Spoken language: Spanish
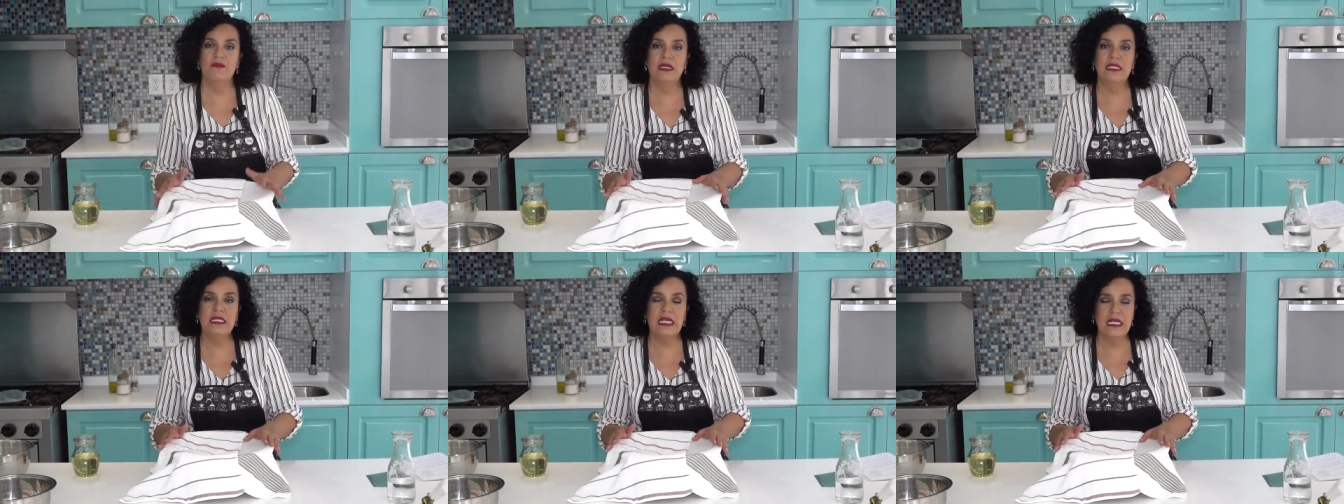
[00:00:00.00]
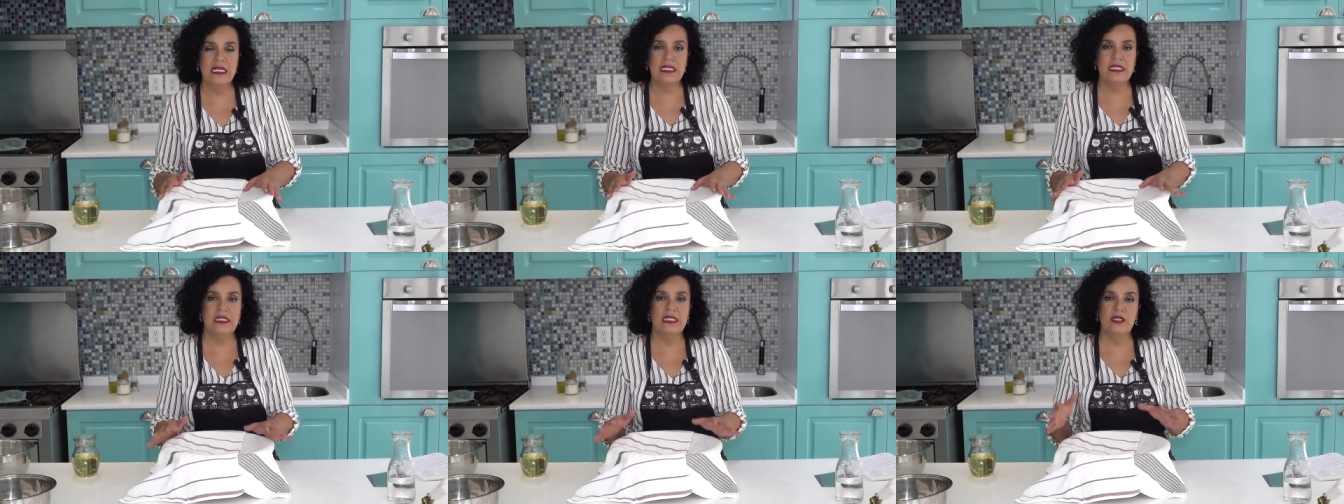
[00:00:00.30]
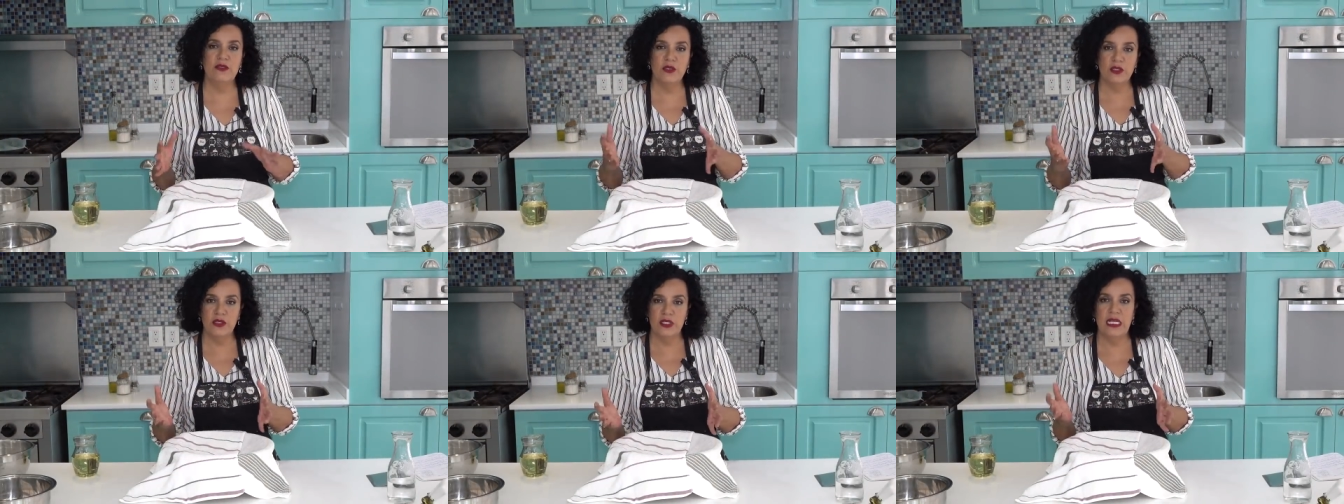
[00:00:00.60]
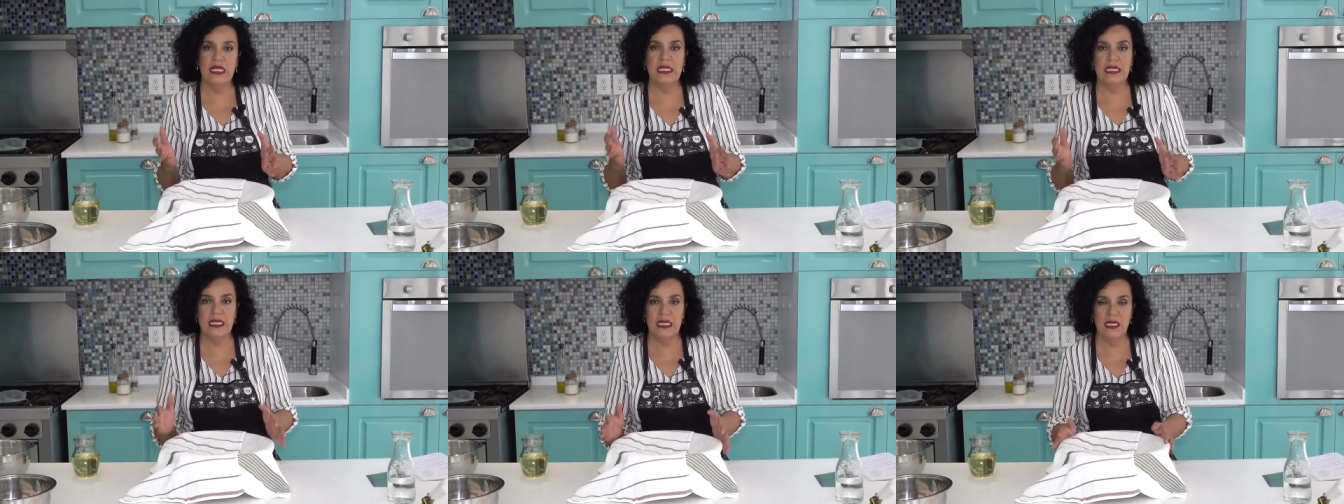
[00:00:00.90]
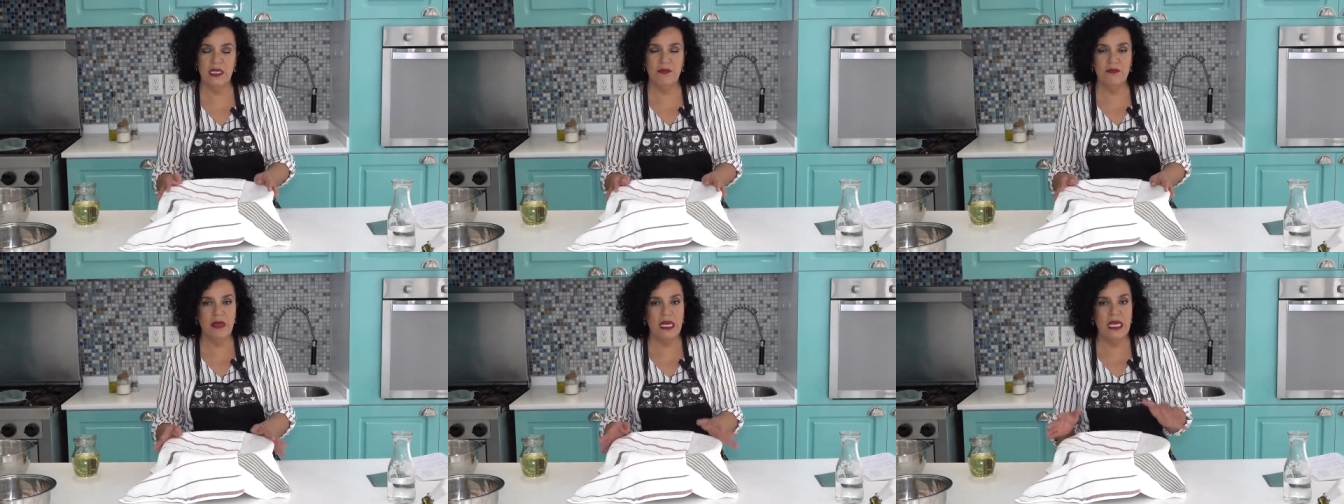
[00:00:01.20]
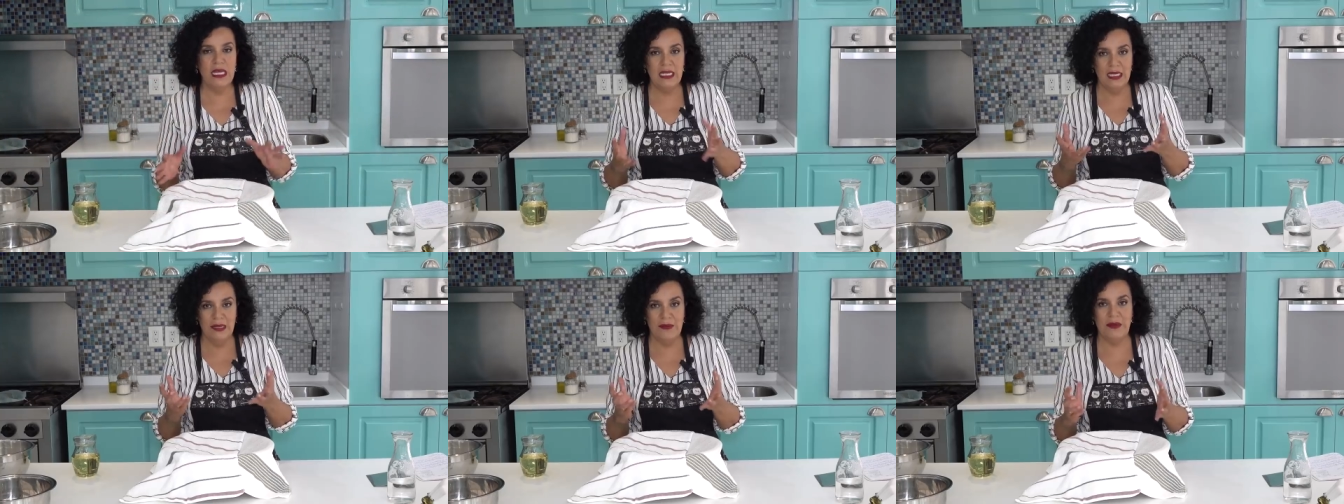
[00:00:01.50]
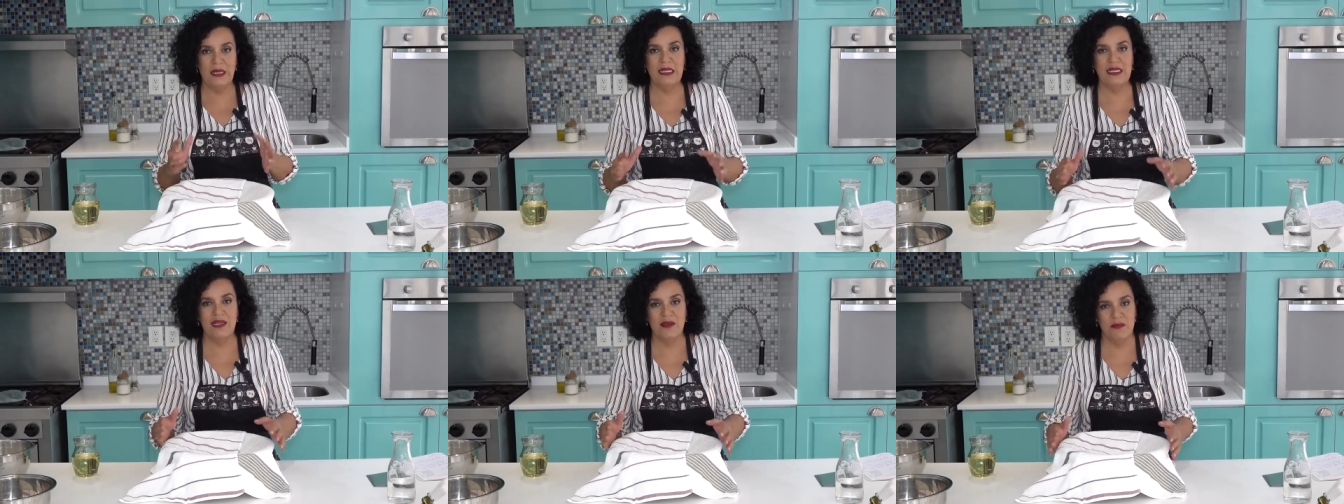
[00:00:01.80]
más calientito sea el clima,
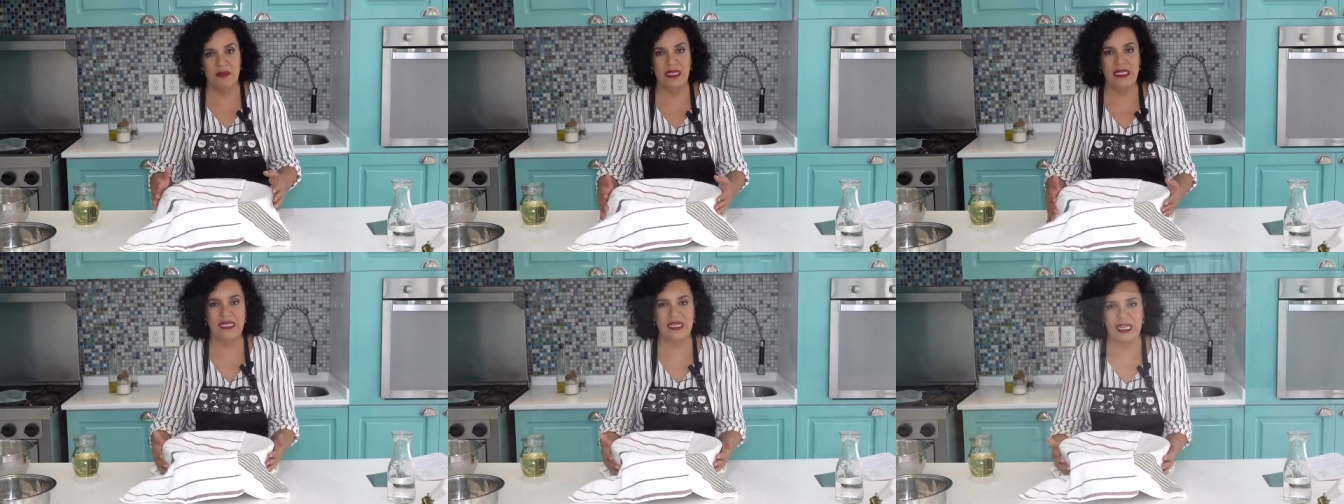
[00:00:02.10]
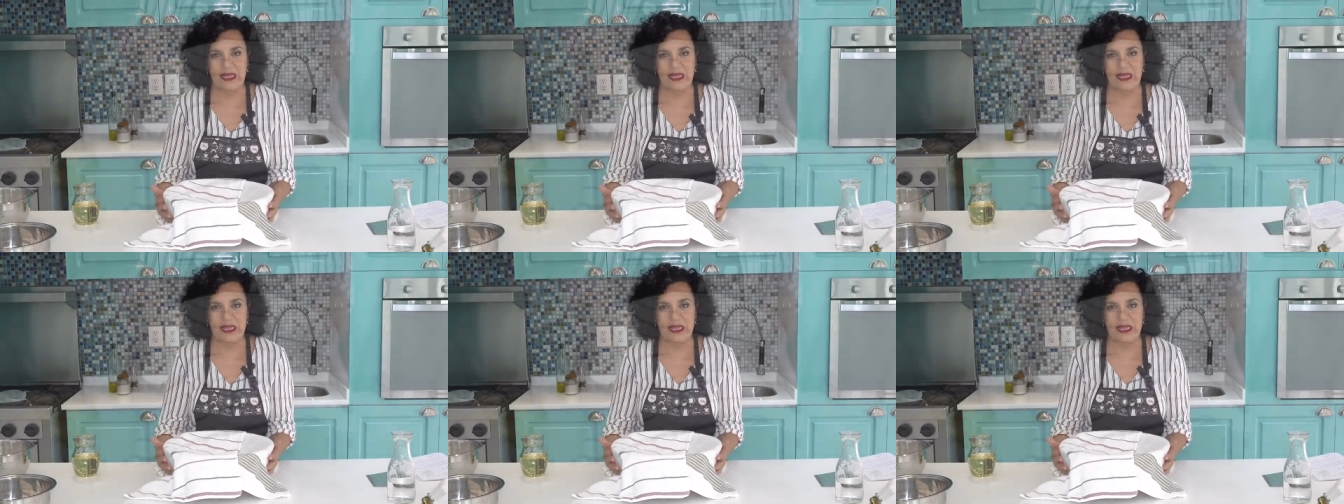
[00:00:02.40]
levanta más